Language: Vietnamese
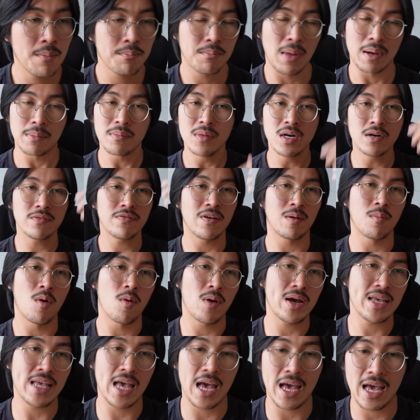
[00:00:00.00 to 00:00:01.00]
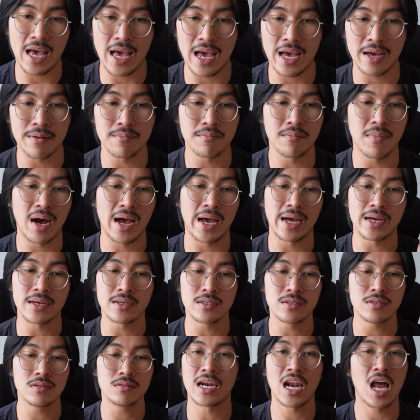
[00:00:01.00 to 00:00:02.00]
Bạn bước vào một cái nhà hàng,
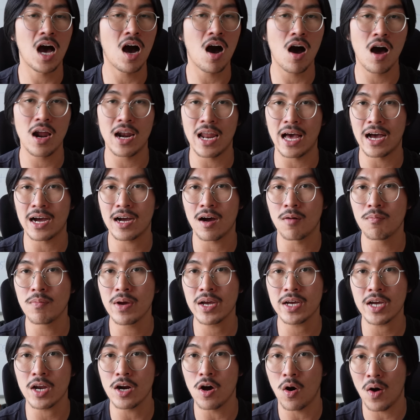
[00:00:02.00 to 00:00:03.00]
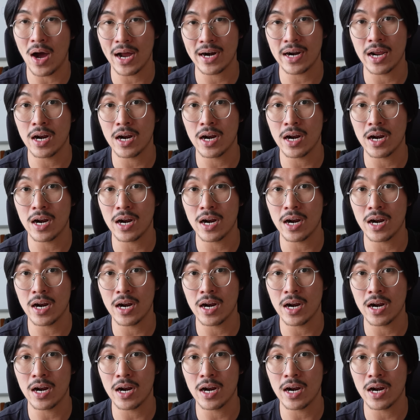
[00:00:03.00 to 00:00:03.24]
bạn lo là không biết cái đồ ăn